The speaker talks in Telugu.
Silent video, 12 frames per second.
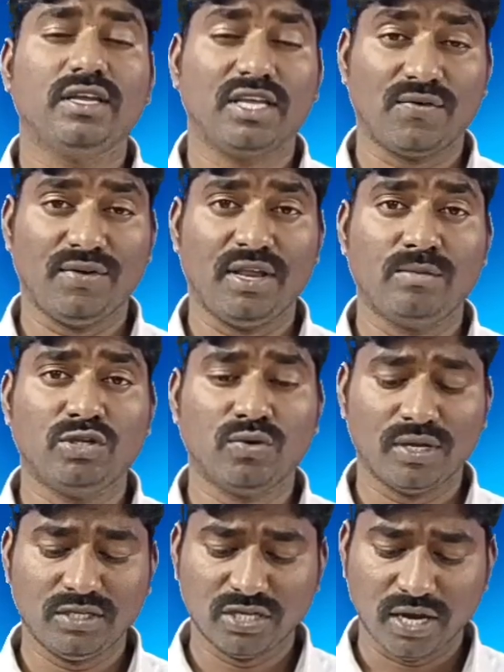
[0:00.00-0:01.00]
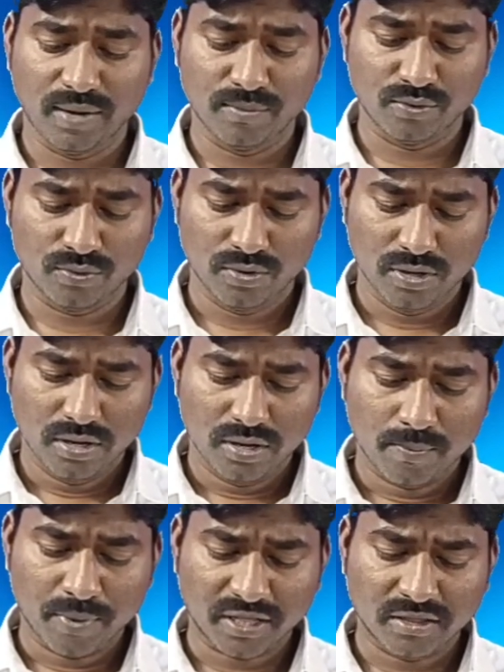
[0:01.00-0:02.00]
ఇరవై ఎనిమిదవ అధ్యాయము
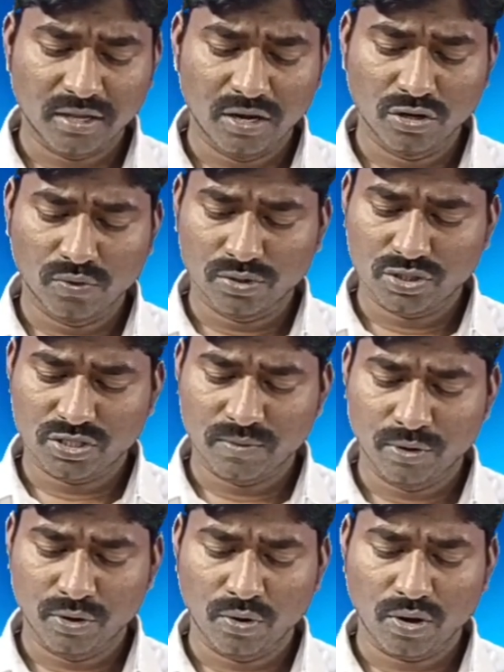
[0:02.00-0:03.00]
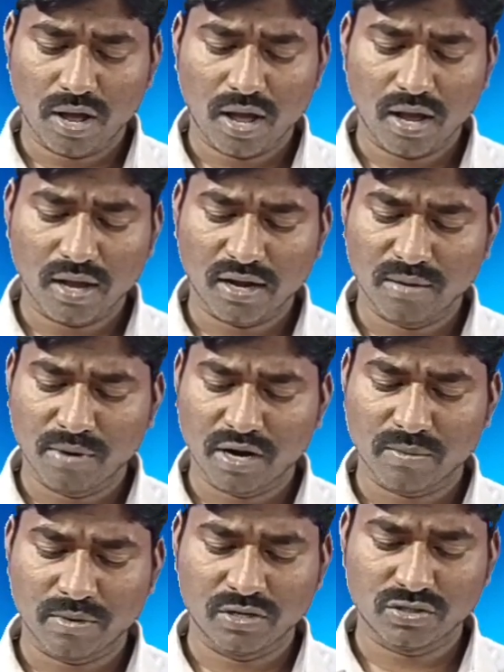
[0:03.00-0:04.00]
పద్నాలుగో వచనంలో ఆఖరి మాట
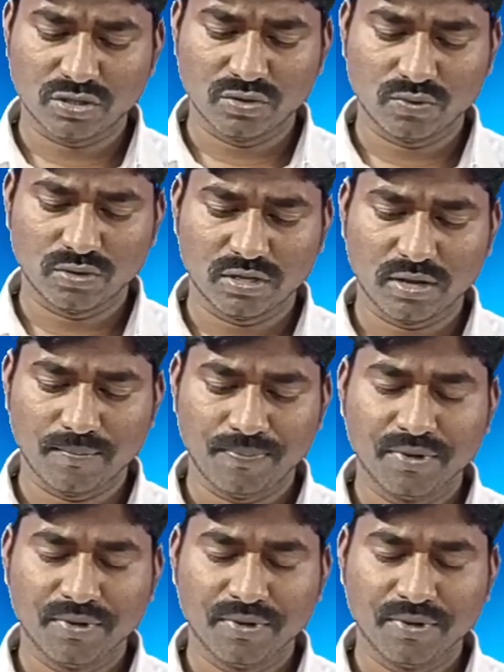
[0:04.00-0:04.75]
మనం చదువుకుందాం